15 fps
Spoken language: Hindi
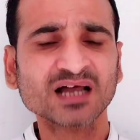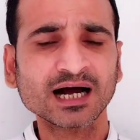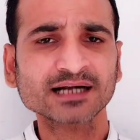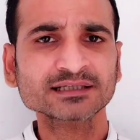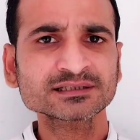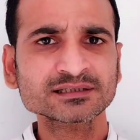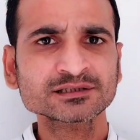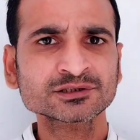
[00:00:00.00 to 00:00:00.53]

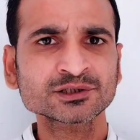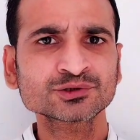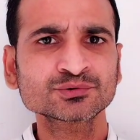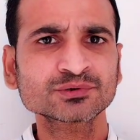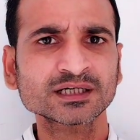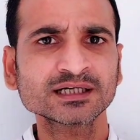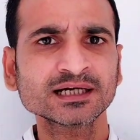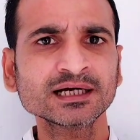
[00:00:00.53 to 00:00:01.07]
आर से
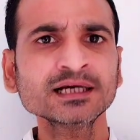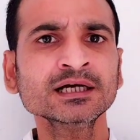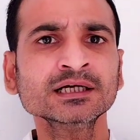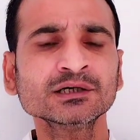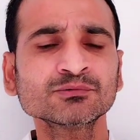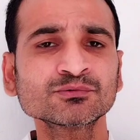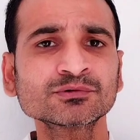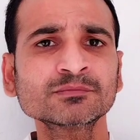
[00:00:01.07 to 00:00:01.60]
जुड़े हैं
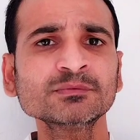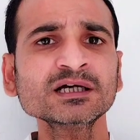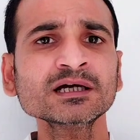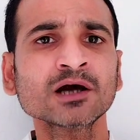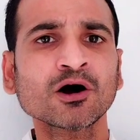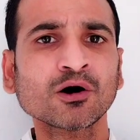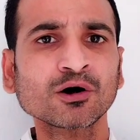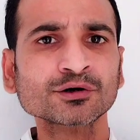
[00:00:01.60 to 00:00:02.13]
उनमें
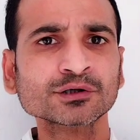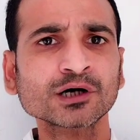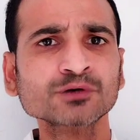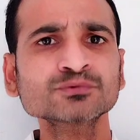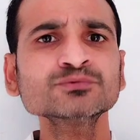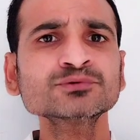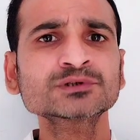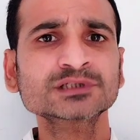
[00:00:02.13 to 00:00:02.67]
और
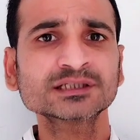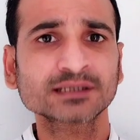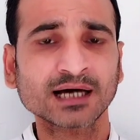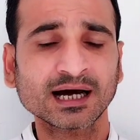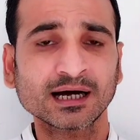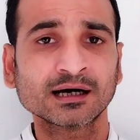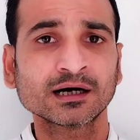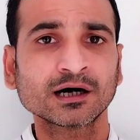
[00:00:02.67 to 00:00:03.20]
अरुण
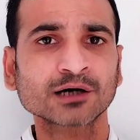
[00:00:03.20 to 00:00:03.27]
सिन्हा